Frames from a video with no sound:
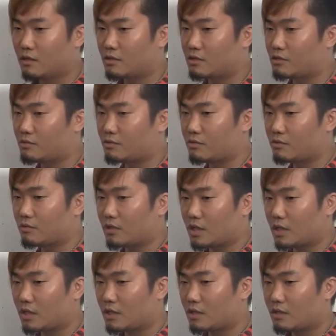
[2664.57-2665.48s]
自分の
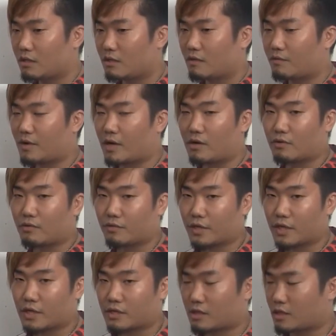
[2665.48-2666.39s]
ね、ファンを
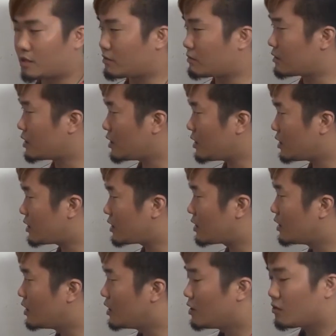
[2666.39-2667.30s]
増やしたりとか、